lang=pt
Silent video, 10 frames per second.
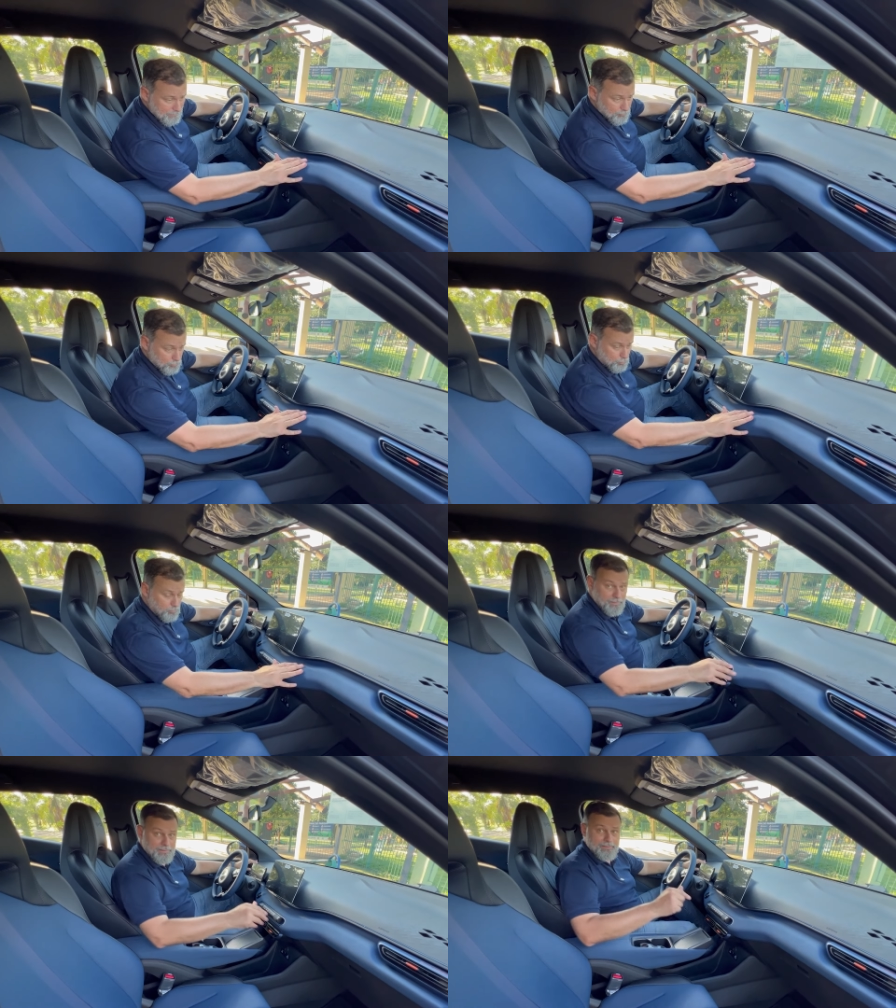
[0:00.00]
azul,
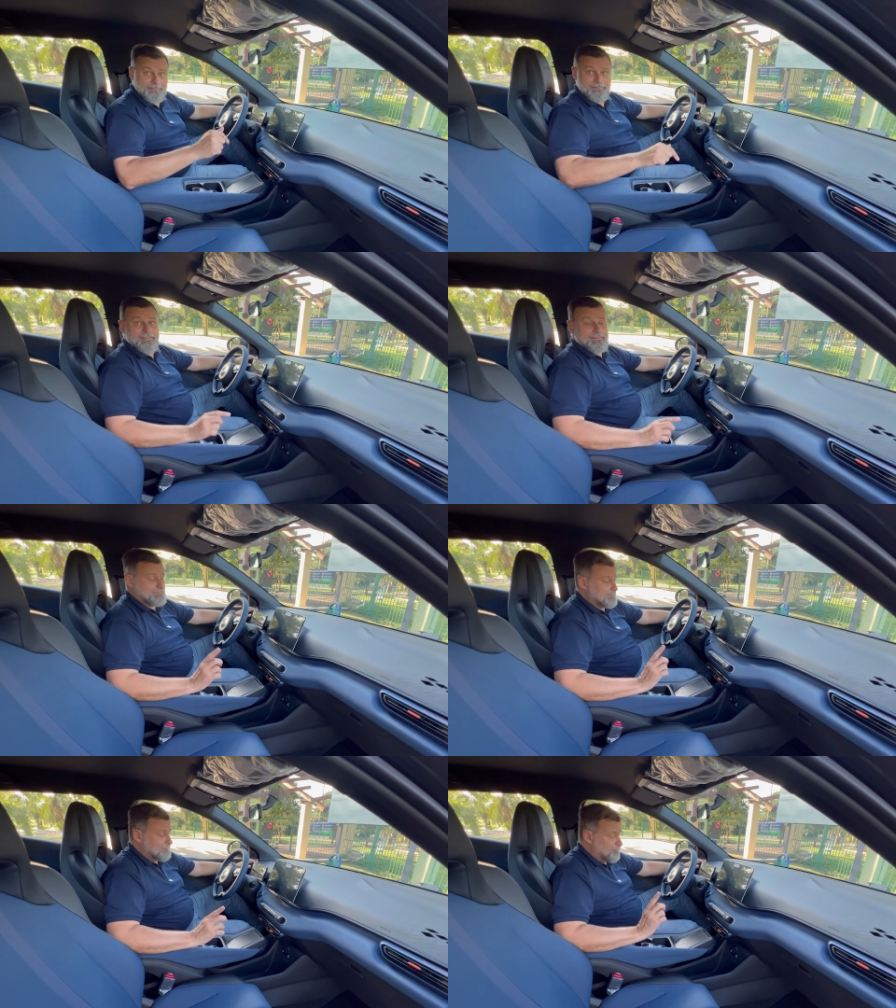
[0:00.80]

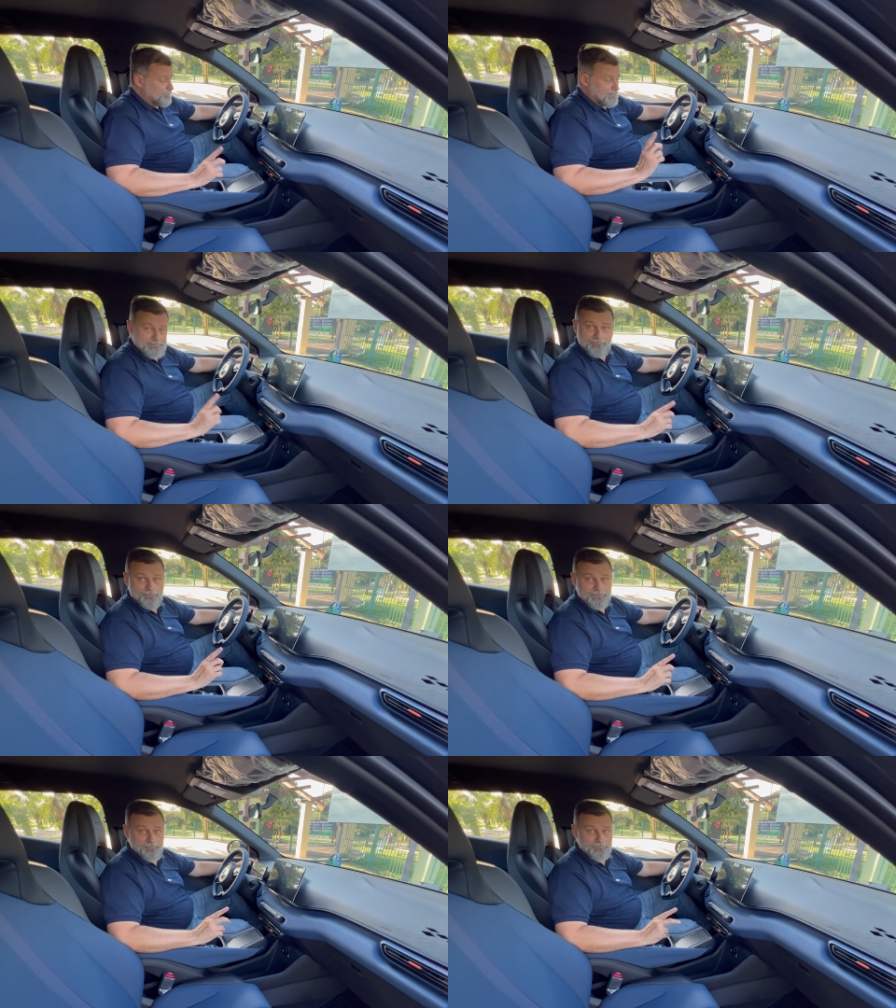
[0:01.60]
nessa
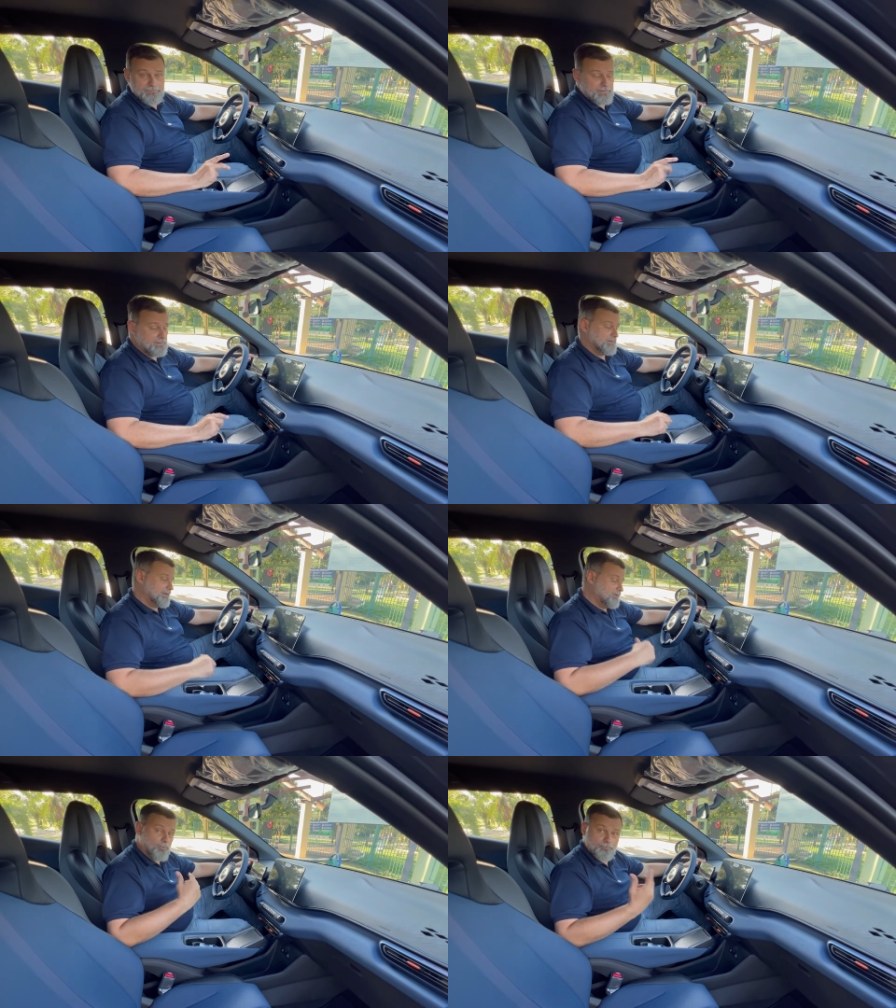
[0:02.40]
combinação de carroceria.
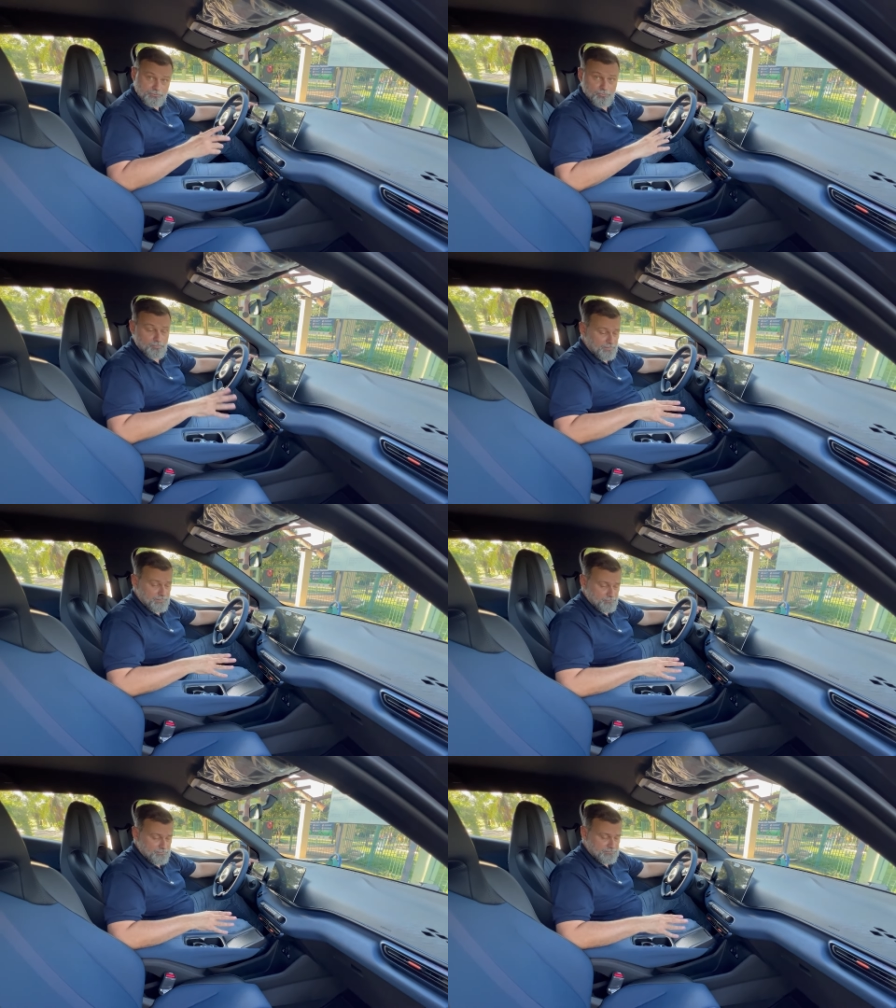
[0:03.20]
Tem outras
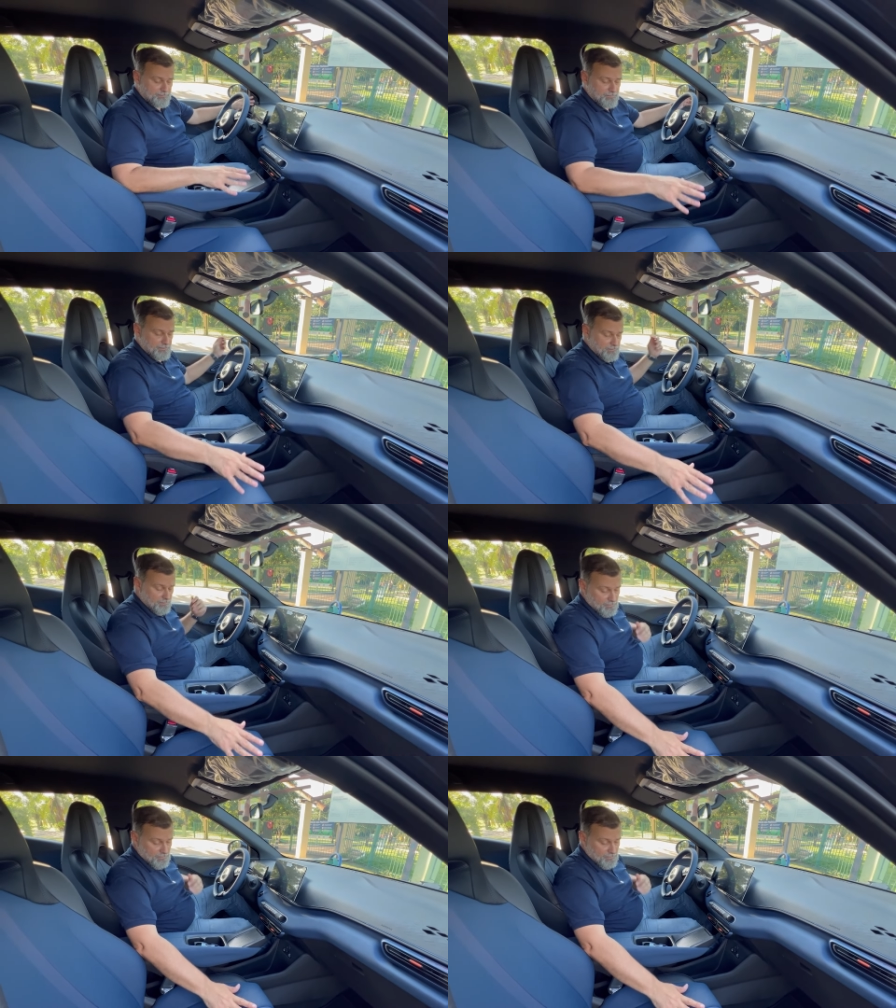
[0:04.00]
combinações também.